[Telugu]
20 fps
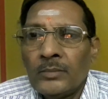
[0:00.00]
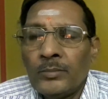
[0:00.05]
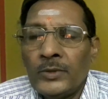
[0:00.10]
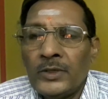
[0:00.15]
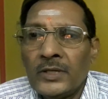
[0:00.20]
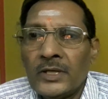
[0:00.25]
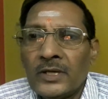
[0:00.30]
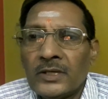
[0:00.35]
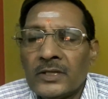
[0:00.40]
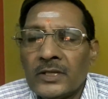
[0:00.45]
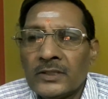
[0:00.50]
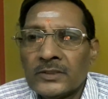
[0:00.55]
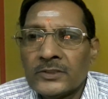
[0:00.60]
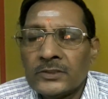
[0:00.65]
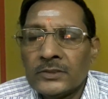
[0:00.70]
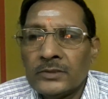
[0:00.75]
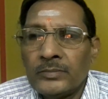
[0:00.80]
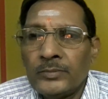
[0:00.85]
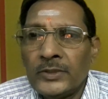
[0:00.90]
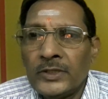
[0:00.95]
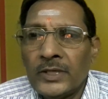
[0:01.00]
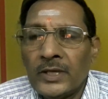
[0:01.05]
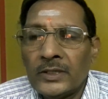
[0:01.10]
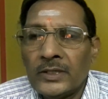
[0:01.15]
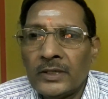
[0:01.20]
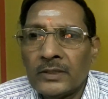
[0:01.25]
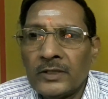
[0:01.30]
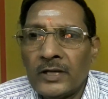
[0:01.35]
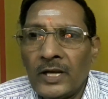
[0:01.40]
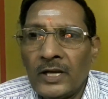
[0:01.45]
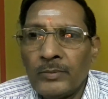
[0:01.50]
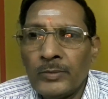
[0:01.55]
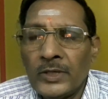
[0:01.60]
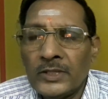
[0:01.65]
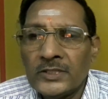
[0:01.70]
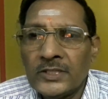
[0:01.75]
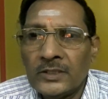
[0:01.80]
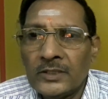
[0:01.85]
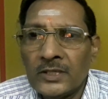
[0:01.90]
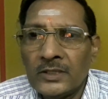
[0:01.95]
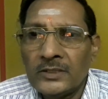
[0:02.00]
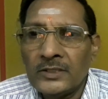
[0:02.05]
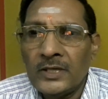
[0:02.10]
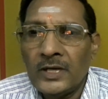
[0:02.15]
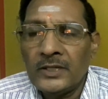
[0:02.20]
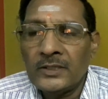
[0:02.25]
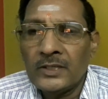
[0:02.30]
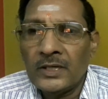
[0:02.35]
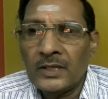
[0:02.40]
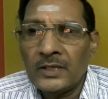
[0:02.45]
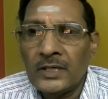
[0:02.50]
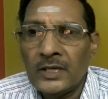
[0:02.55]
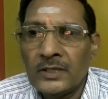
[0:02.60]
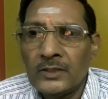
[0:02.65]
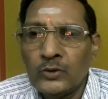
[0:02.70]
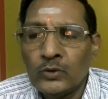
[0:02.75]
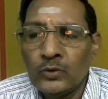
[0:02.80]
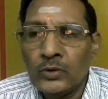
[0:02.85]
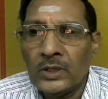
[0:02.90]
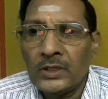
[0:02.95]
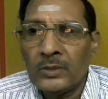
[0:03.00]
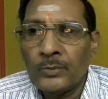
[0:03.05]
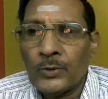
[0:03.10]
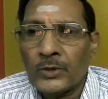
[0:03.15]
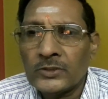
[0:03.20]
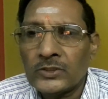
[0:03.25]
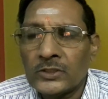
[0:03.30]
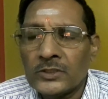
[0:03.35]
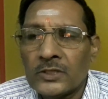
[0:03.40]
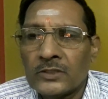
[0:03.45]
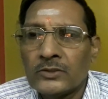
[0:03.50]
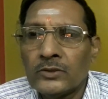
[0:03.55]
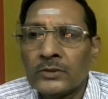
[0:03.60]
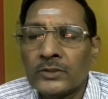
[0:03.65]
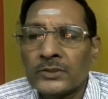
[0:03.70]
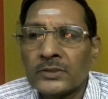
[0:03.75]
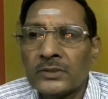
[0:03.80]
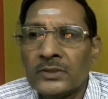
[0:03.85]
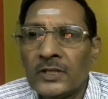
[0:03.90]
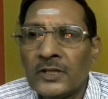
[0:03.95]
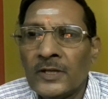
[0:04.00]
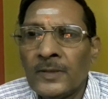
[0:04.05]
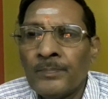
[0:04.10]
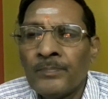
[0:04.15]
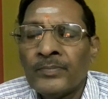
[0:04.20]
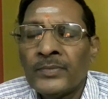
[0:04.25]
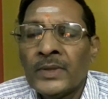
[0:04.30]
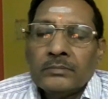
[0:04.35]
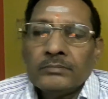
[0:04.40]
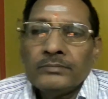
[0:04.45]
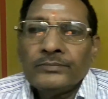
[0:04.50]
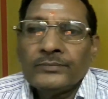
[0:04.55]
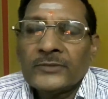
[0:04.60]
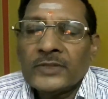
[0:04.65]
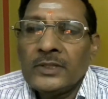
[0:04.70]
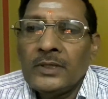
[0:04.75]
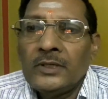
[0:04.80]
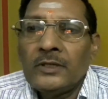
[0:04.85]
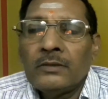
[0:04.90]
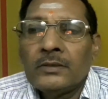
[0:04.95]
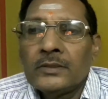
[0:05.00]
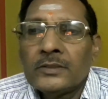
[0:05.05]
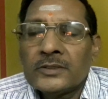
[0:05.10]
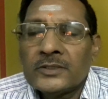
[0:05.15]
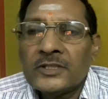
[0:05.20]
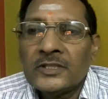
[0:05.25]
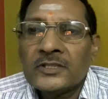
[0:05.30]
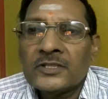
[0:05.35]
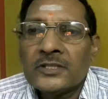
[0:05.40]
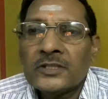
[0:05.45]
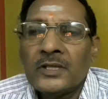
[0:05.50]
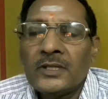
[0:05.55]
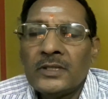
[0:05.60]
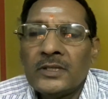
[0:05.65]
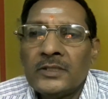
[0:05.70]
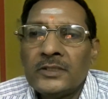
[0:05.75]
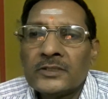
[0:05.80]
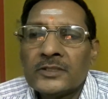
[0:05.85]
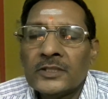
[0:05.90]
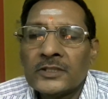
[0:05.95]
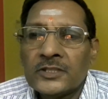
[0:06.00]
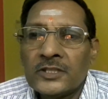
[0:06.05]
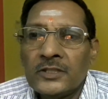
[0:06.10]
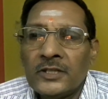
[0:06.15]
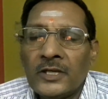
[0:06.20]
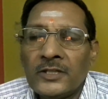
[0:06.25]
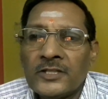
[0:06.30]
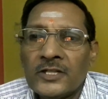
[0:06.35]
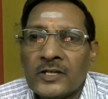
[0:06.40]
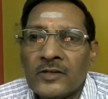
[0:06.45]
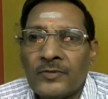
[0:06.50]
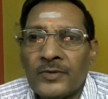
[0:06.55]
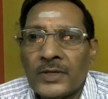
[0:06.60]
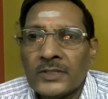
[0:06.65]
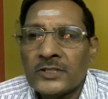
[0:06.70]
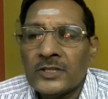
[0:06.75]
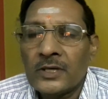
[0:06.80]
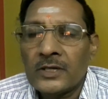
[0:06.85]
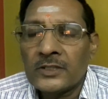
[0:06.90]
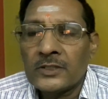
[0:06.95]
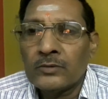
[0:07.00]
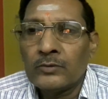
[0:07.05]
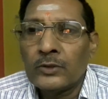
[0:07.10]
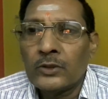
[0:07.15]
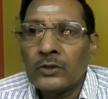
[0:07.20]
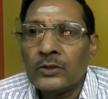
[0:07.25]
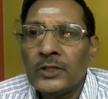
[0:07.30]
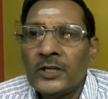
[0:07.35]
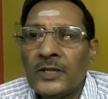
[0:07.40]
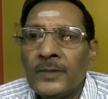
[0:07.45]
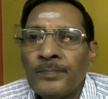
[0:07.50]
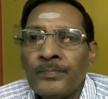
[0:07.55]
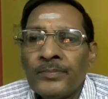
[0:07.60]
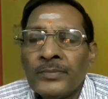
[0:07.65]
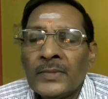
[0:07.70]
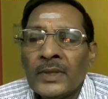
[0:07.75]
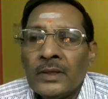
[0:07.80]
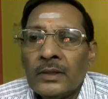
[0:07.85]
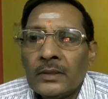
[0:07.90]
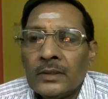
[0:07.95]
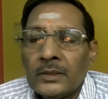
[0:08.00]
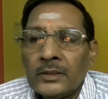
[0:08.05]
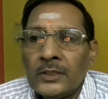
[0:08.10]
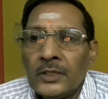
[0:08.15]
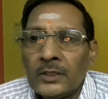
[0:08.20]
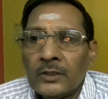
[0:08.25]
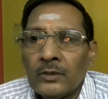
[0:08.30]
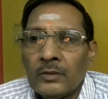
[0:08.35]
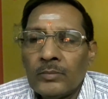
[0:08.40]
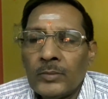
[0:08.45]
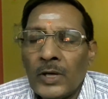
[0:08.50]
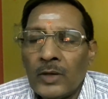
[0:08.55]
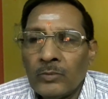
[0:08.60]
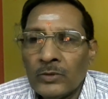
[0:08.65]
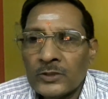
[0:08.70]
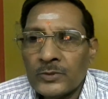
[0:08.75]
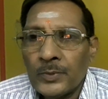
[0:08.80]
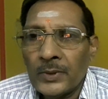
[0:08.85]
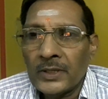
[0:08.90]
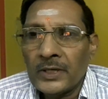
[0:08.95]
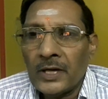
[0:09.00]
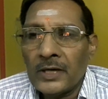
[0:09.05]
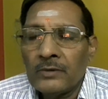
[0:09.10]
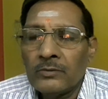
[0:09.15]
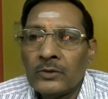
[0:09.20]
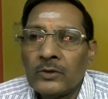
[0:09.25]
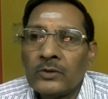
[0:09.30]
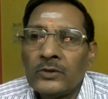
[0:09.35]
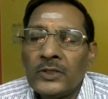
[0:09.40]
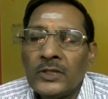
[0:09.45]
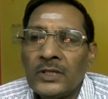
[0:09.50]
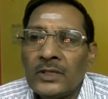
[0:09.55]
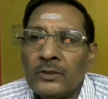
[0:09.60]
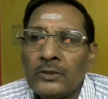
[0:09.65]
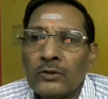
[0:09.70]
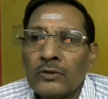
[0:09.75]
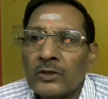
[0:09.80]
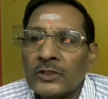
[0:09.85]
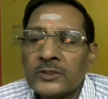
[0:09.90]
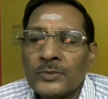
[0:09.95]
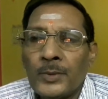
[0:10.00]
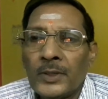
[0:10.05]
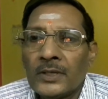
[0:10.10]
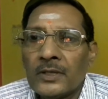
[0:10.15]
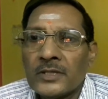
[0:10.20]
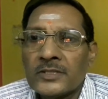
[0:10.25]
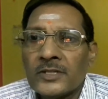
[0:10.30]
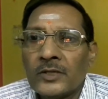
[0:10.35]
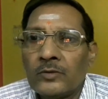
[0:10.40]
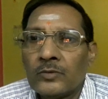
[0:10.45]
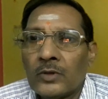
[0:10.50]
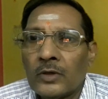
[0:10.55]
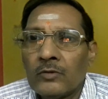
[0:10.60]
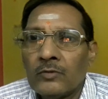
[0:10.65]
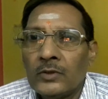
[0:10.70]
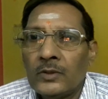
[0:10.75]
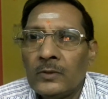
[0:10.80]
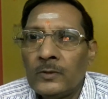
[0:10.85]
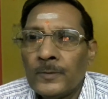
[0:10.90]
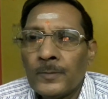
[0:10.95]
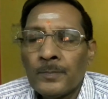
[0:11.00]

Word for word: మీడియాటెక్స్ మీడియాటెక్ డైమండ్ సిటీ ఎయిట్ హండ్రెడ్ యూ అనే ప్రాసెసర్తో వస్తుంది దీంట్లో సిక్స్ సిక్స్టీ హెచ్ రిఫ్రెష్ రేట్తో ఉంటుంది దీంట్లో మామూలు స్పీకరే ఉంటుంది డ్యూయల్ స్పీకర్స్ ఏమి ఉండవు